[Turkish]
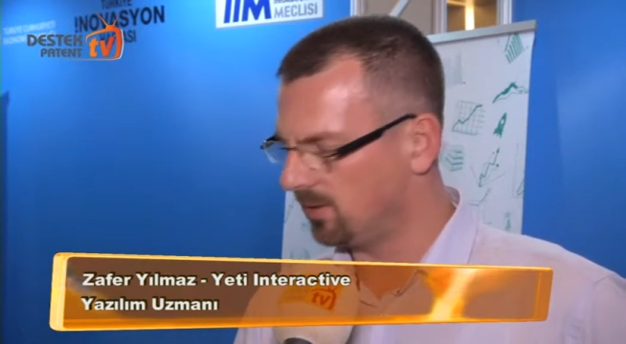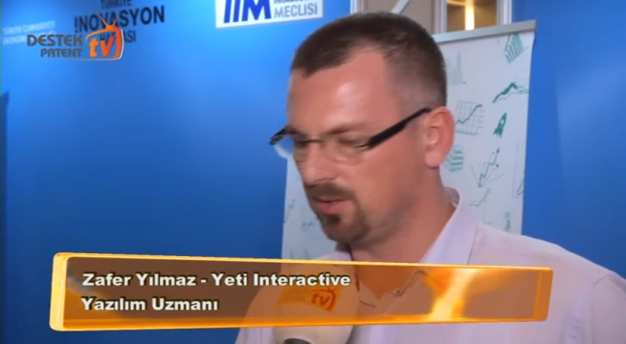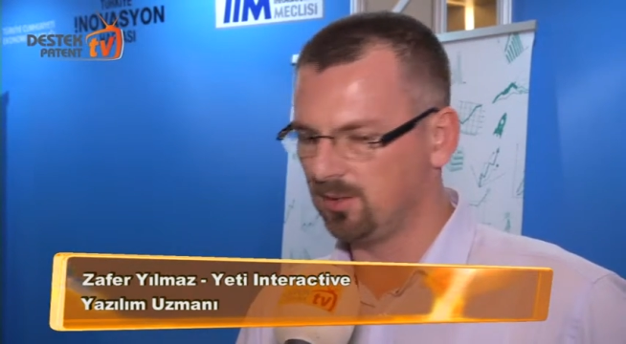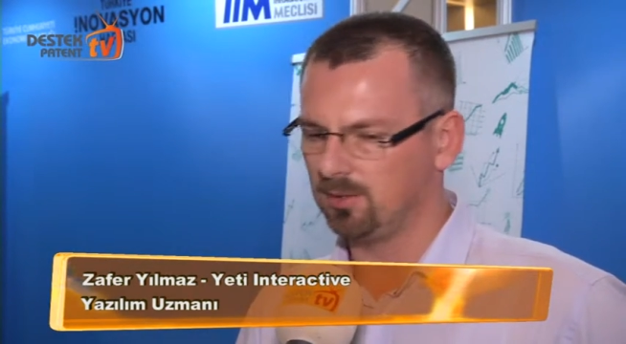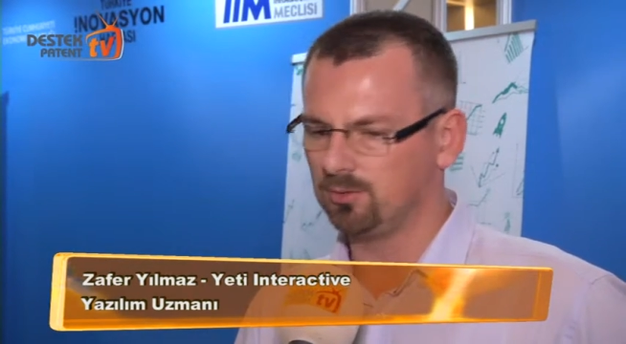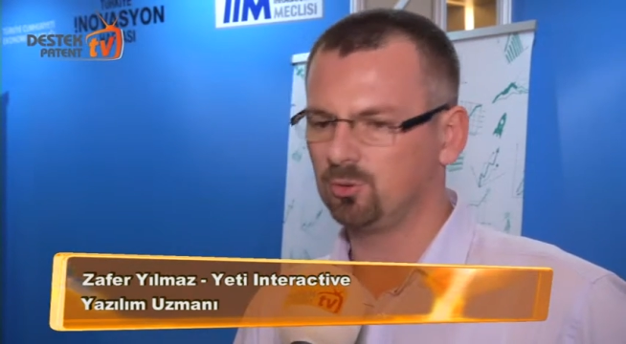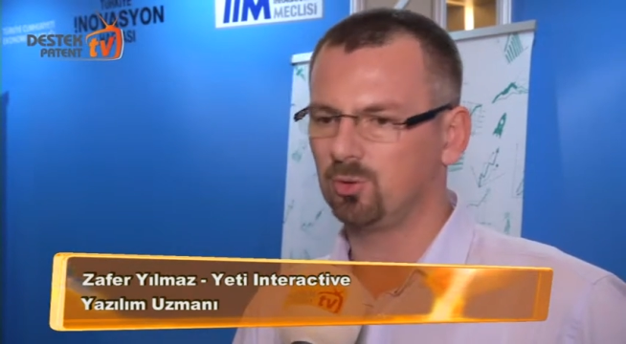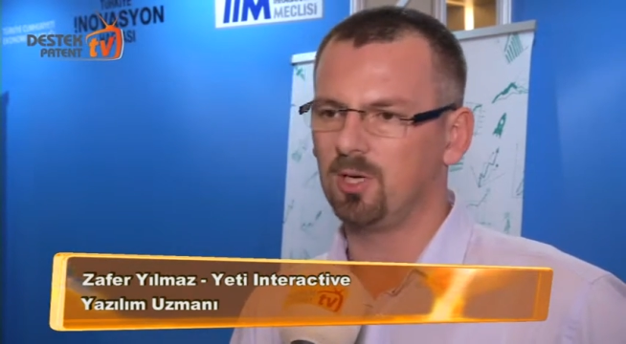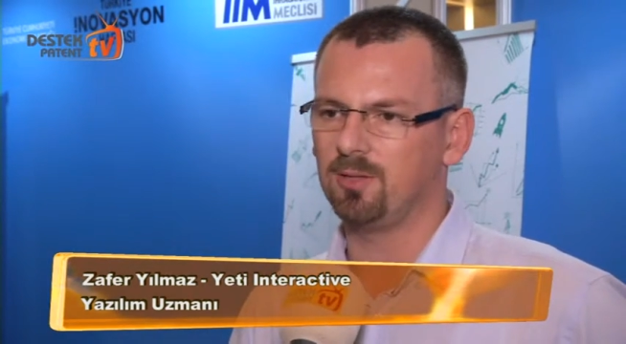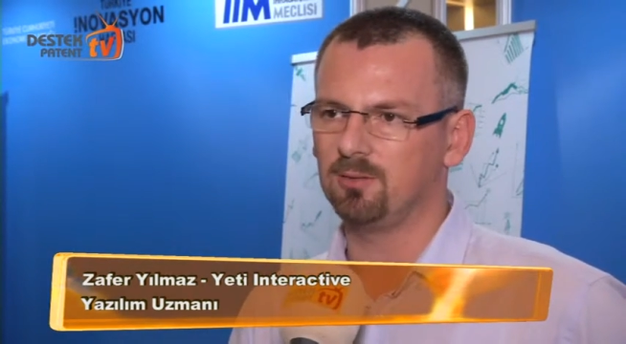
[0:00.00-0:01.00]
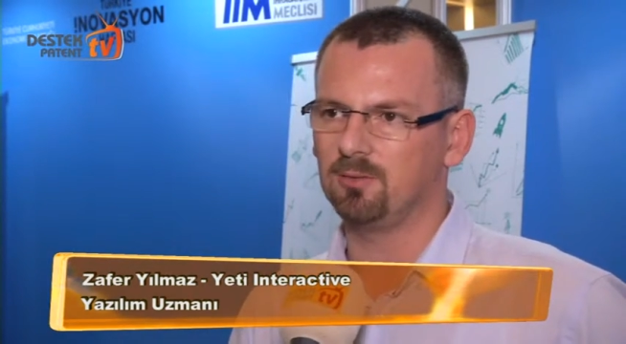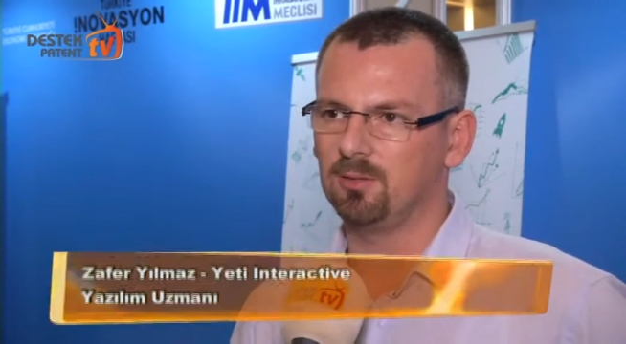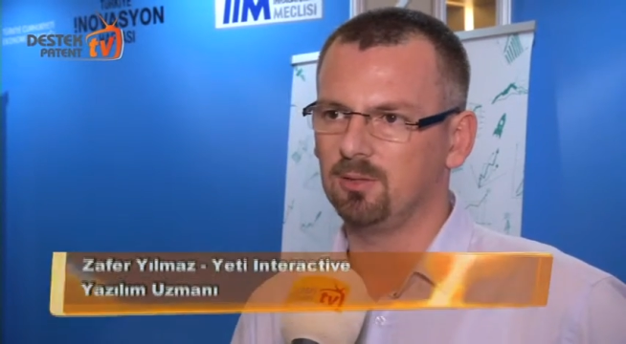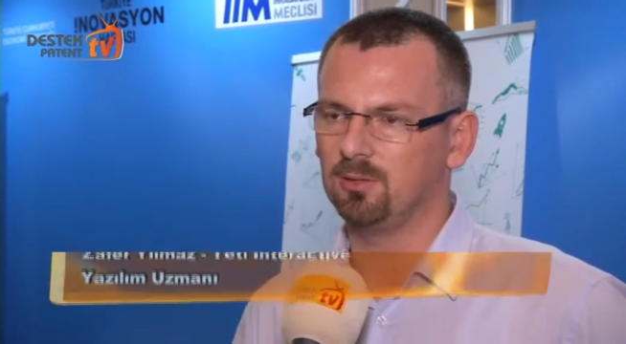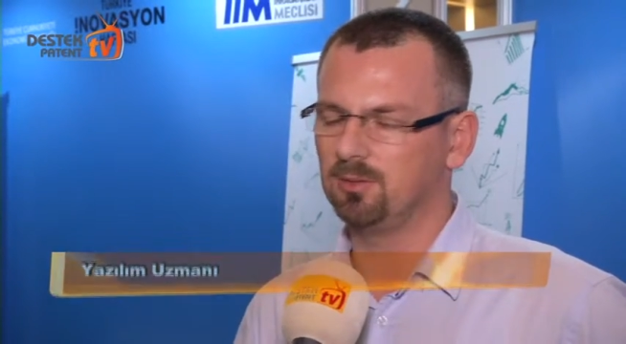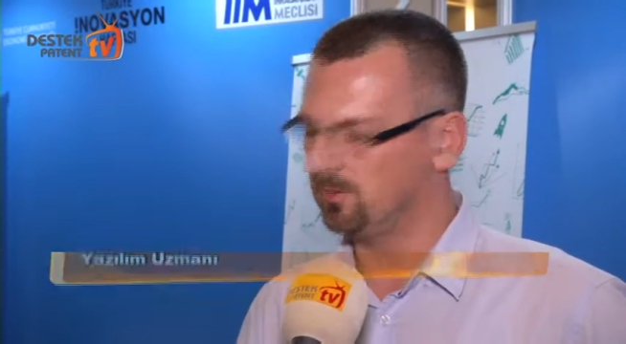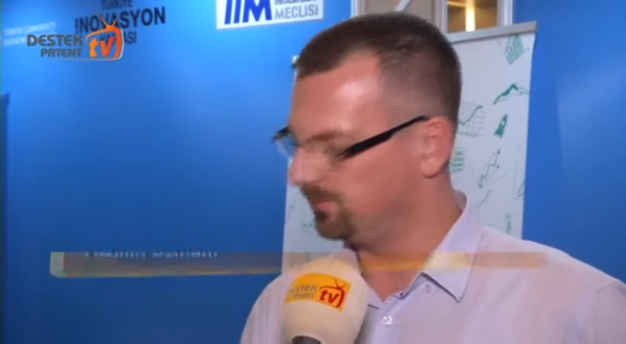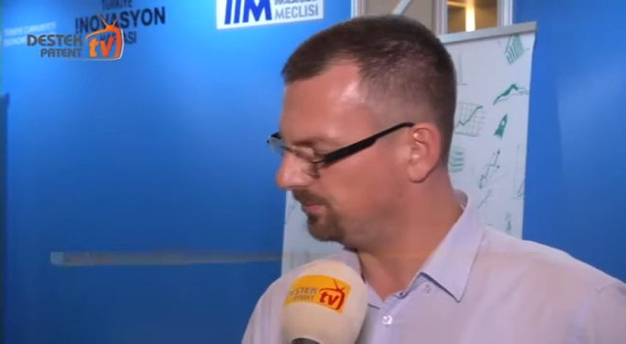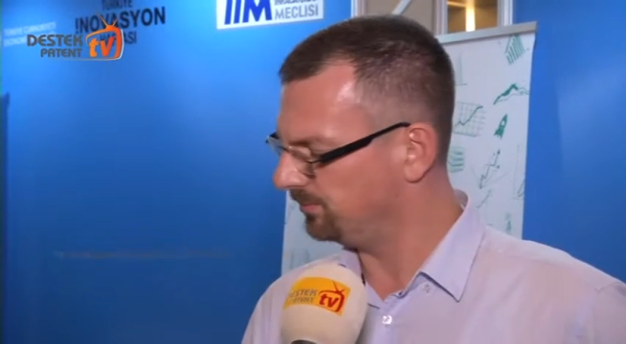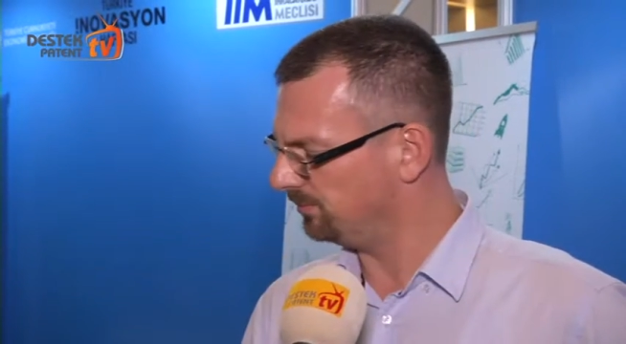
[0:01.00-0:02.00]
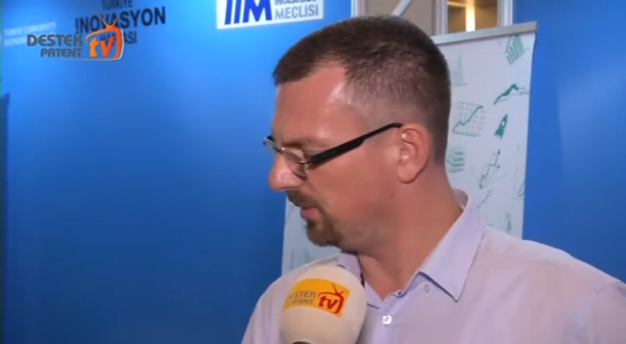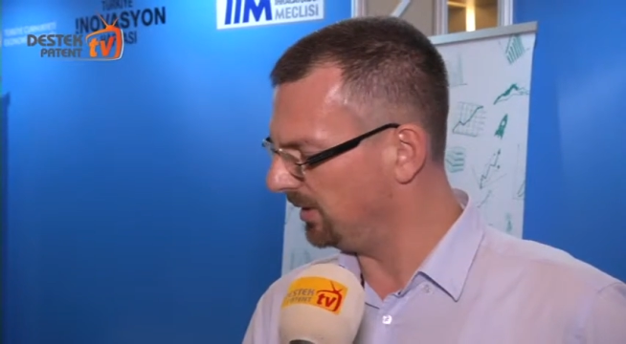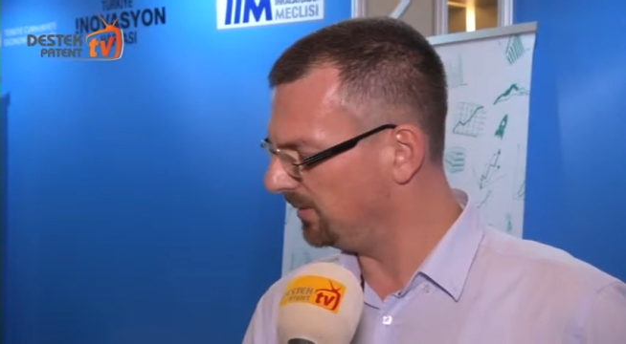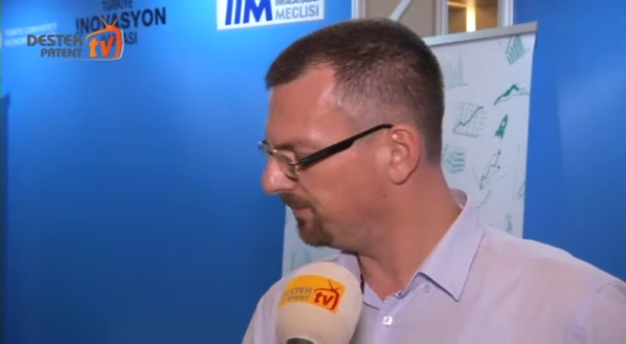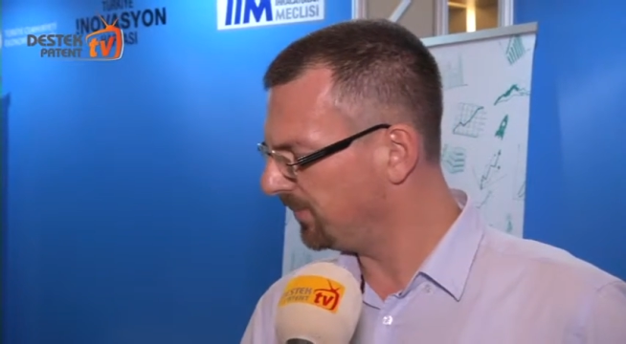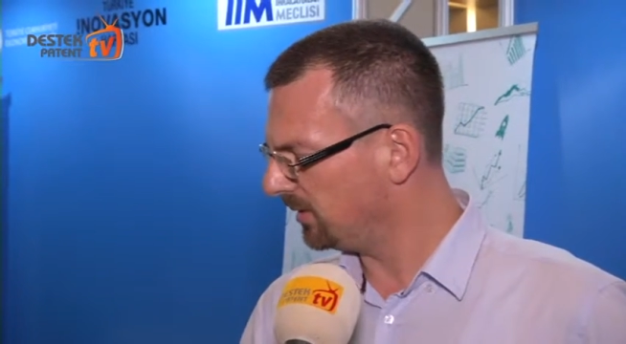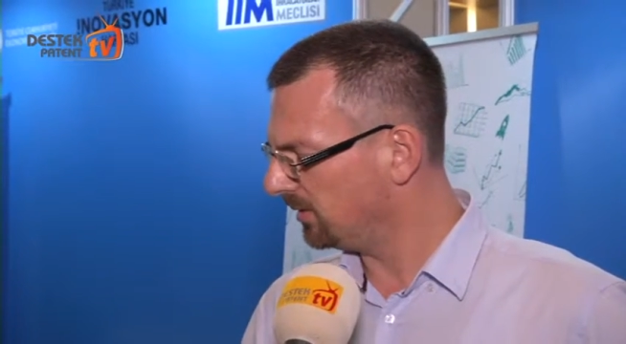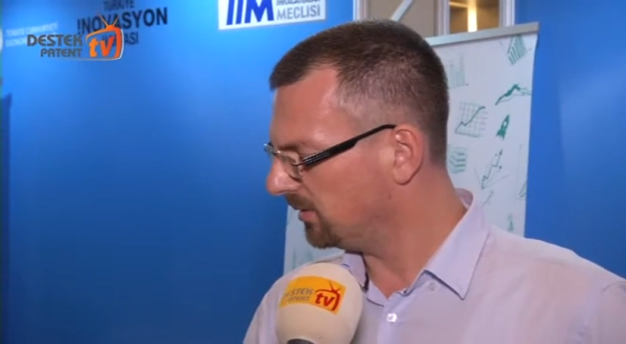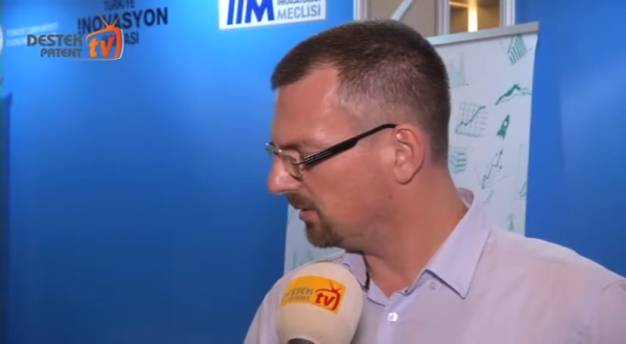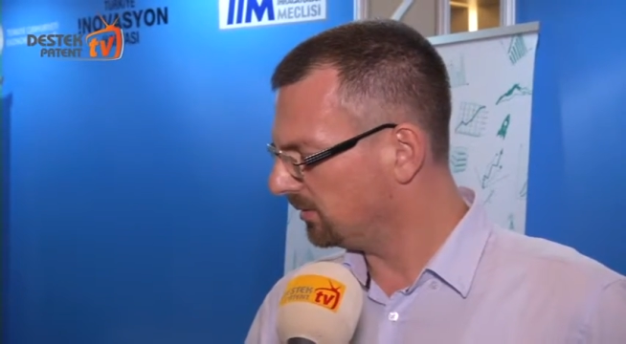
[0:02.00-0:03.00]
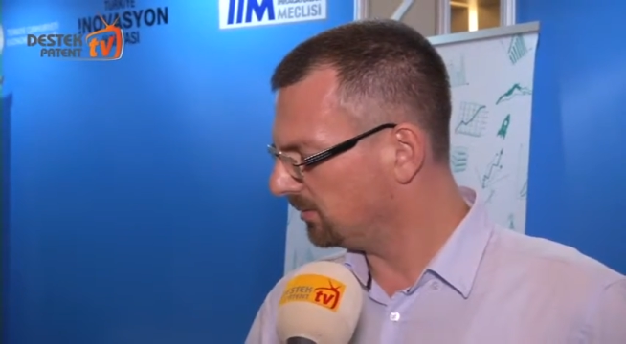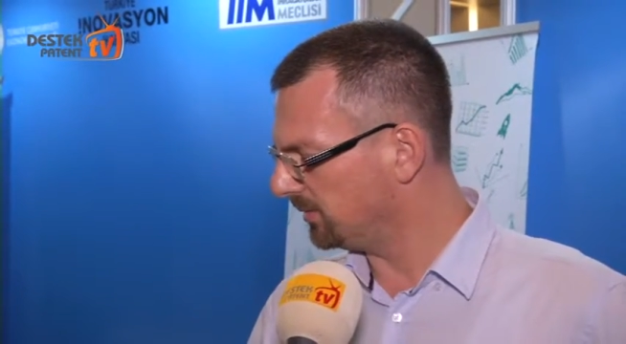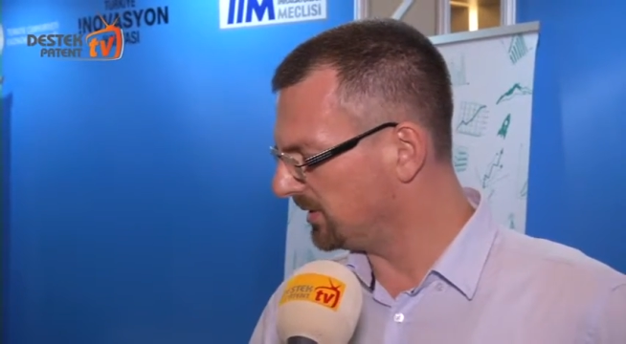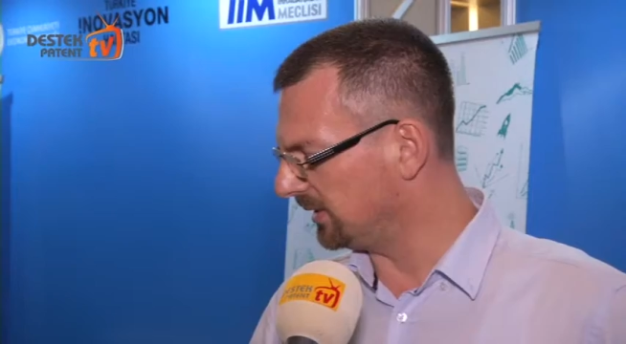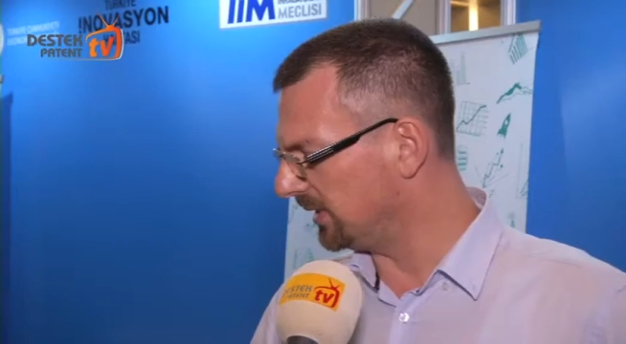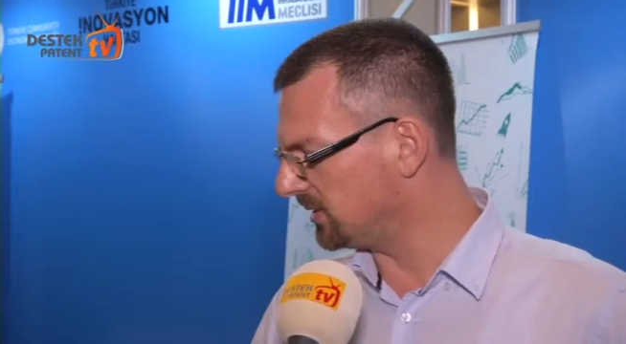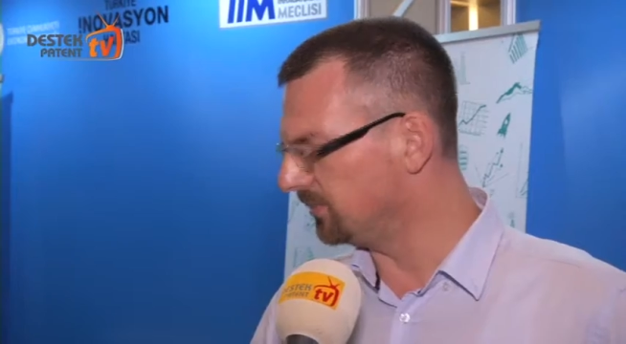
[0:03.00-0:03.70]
Ee, şu an e, bir bisiklet